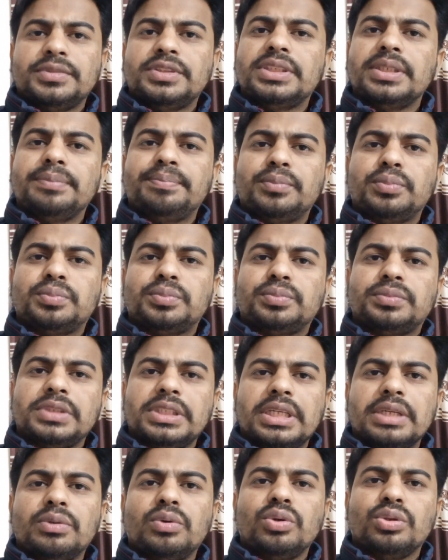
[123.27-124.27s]
যে
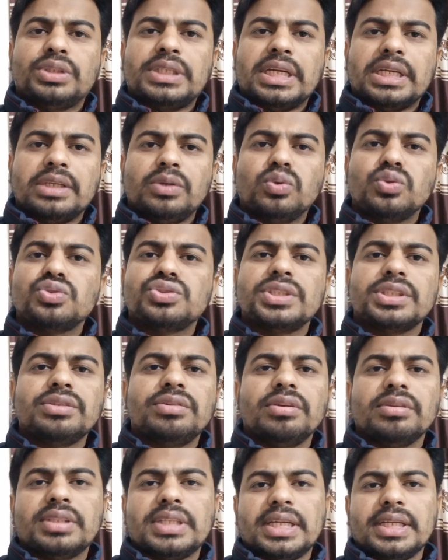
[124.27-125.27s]
ইয়েগুলো থাকে
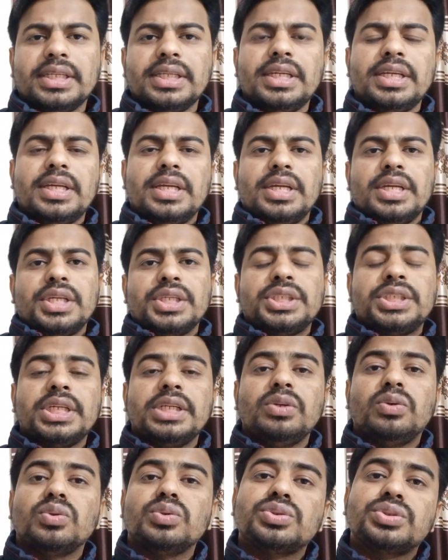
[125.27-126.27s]
অনুচ্ছেদগুলো থাকে
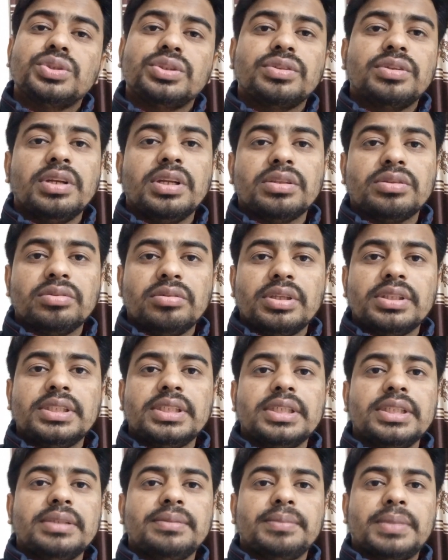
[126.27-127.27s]
সেই অনুচ্ছেদগুলো তুলে
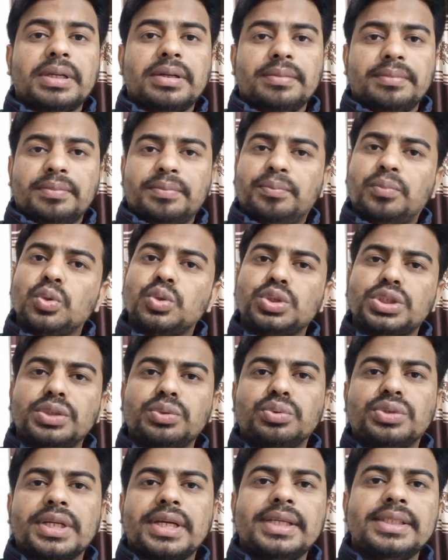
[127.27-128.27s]
দিয়ে বা প্রশ্নে
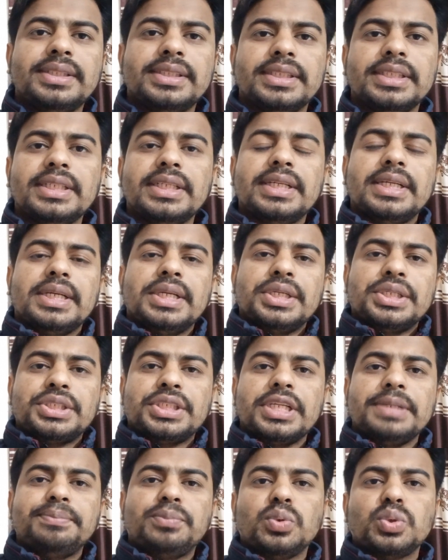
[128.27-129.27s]
উঠাই দিয়ে
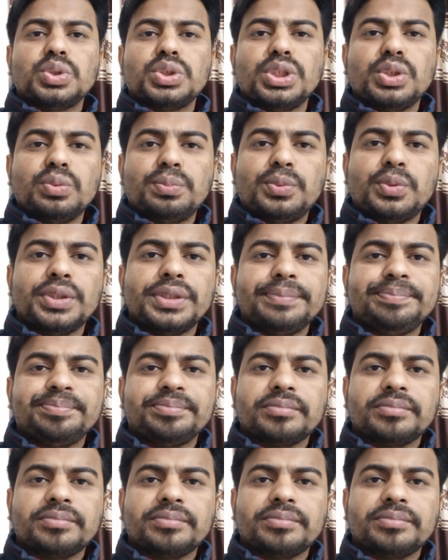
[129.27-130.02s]
সেই প্রশ্নের উপরে